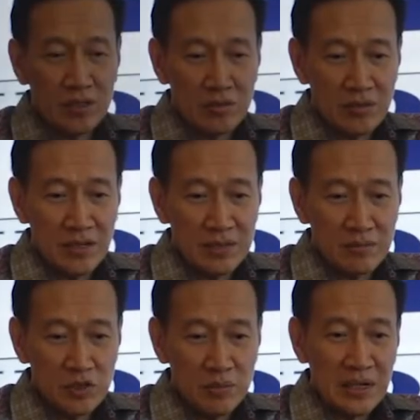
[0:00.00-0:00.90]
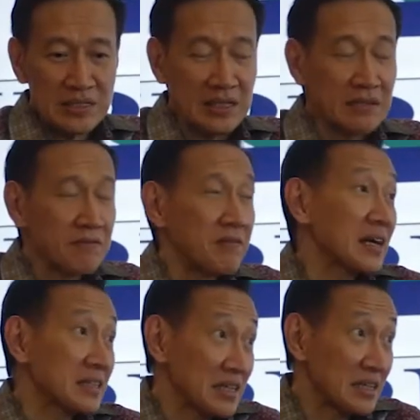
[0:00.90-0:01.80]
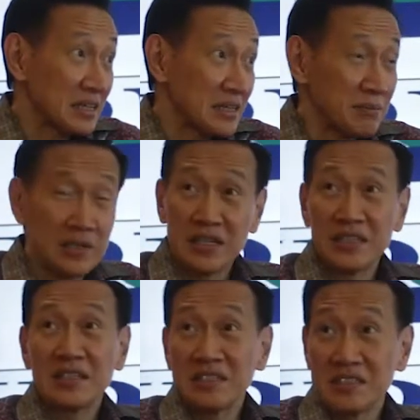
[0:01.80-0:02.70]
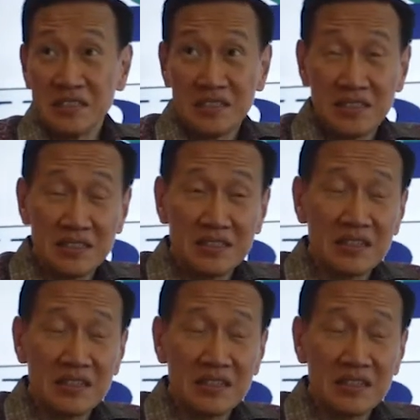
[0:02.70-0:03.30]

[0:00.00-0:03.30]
itu kan mesti berdasarkan fakta, berdasarkan research.